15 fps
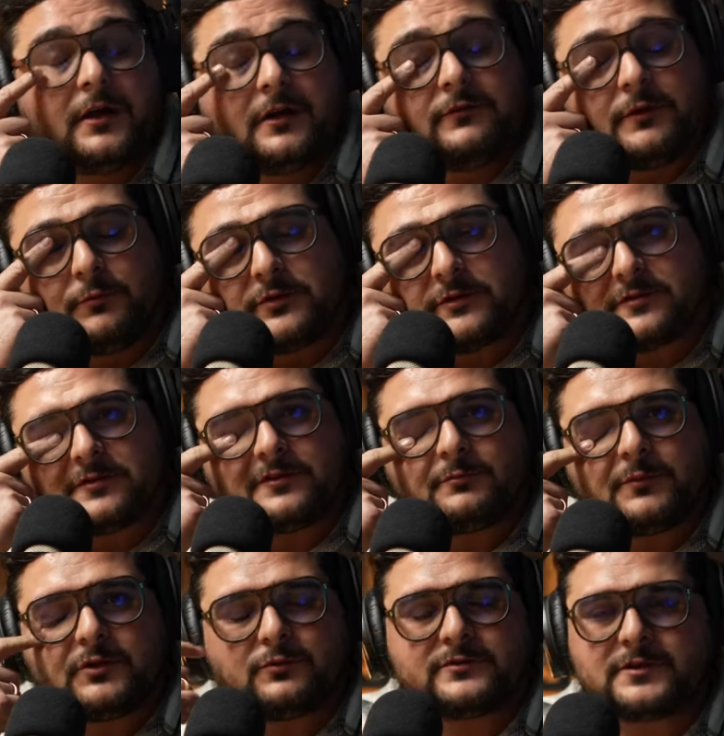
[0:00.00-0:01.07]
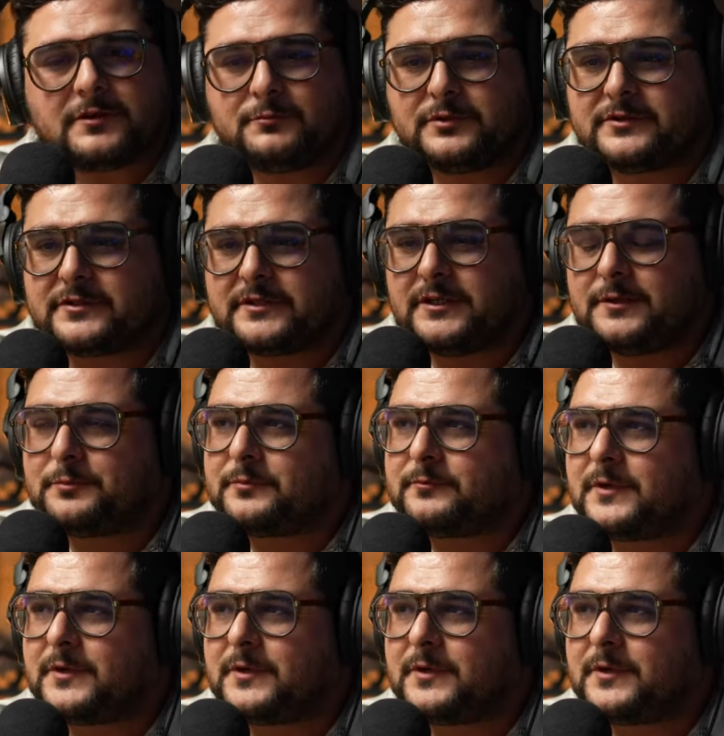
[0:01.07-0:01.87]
Wir müssen mit unserem Betrieb